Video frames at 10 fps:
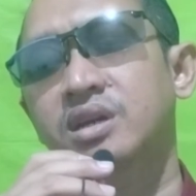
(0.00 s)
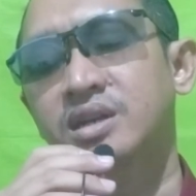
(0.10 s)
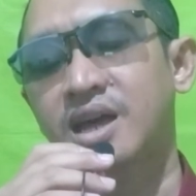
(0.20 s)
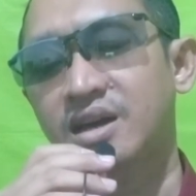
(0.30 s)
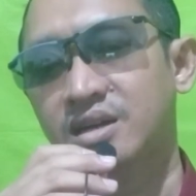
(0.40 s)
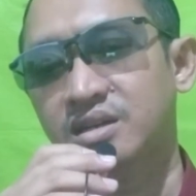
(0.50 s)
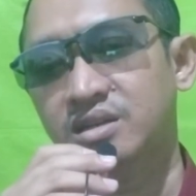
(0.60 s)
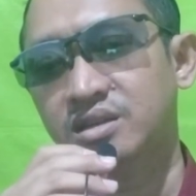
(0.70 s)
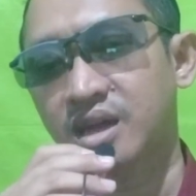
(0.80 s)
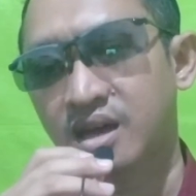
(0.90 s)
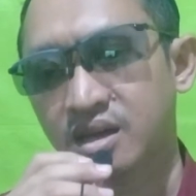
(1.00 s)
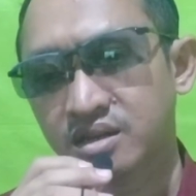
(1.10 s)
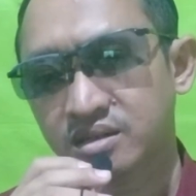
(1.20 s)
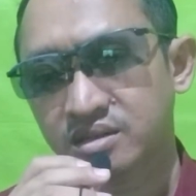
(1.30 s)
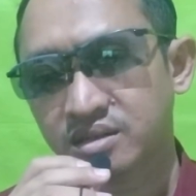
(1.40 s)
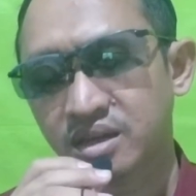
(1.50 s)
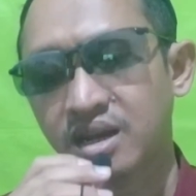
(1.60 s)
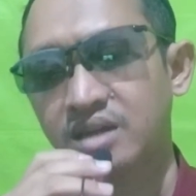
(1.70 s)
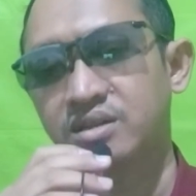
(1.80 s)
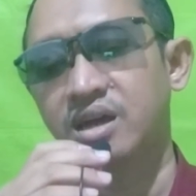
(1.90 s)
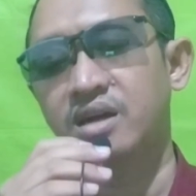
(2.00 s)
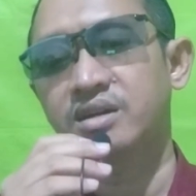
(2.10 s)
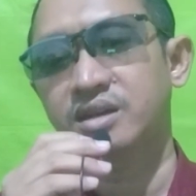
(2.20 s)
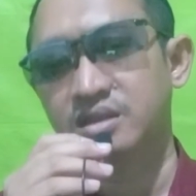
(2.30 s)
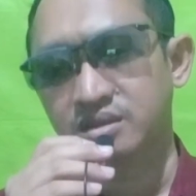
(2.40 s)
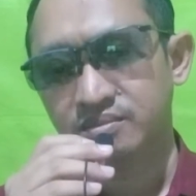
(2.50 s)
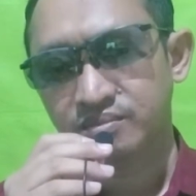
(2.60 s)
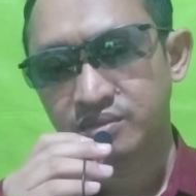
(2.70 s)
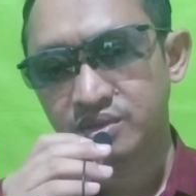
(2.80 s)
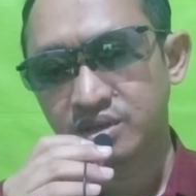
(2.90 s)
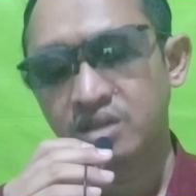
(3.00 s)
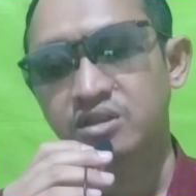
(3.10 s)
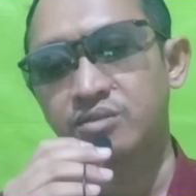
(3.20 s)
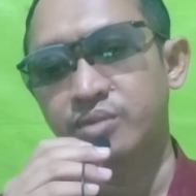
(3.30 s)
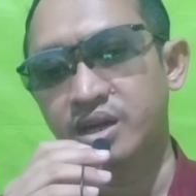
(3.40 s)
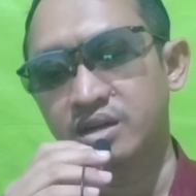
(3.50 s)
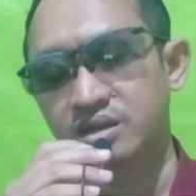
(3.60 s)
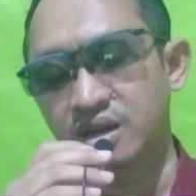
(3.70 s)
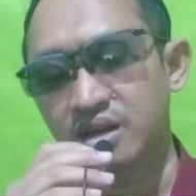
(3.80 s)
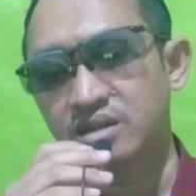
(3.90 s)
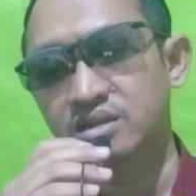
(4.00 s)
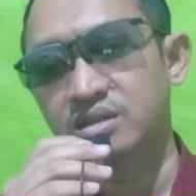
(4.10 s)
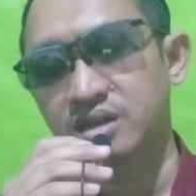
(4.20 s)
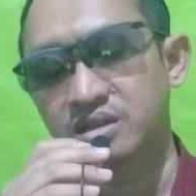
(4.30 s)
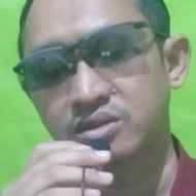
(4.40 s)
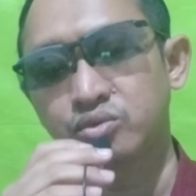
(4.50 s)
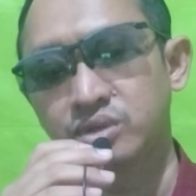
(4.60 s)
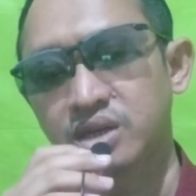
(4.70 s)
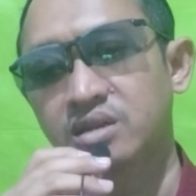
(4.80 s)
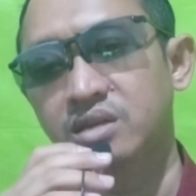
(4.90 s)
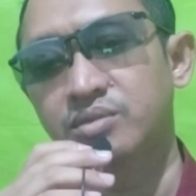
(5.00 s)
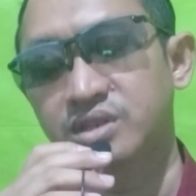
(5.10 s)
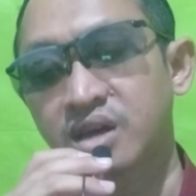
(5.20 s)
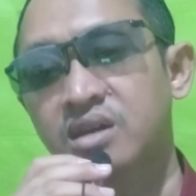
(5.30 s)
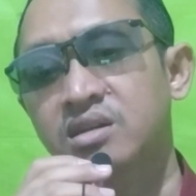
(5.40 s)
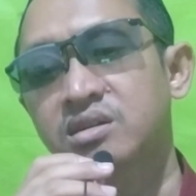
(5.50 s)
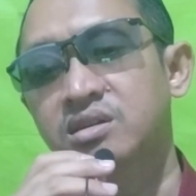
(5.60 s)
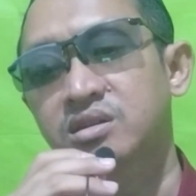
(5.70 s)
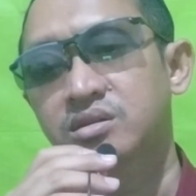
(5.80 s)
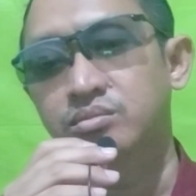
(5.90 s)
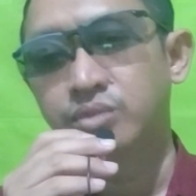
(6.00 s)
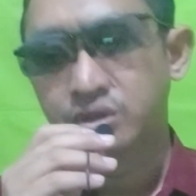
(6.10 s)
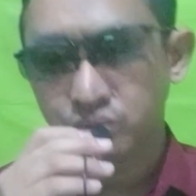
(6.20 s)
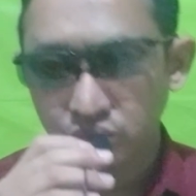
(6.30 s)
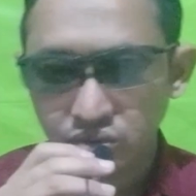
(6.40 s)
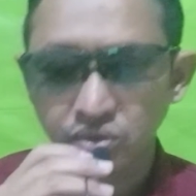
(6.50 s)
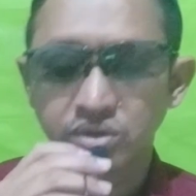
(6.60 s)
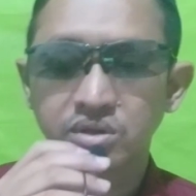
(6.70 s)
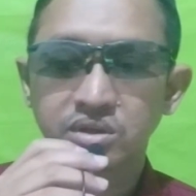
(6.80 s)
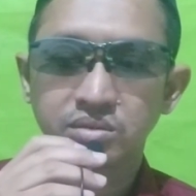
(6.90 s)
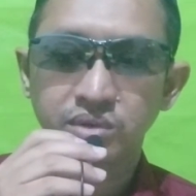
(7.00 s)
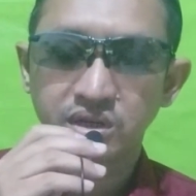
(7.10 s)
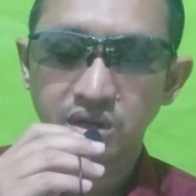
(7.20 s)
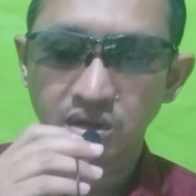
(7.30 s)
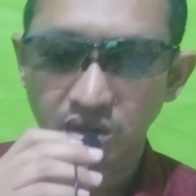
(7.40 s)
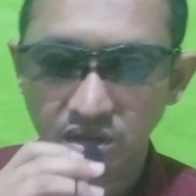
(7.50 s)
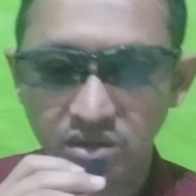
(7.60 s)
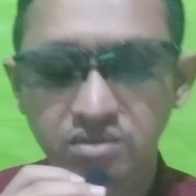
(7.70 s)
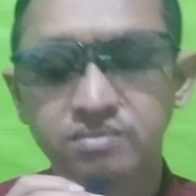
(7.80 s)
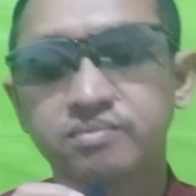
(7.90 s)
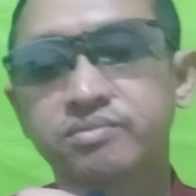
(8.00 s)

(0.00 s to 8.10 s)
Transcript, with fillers: kenangan kita kelak di akhirat yang terbaik adalah ketika di dunia kita bisa bersujud kepada Allah.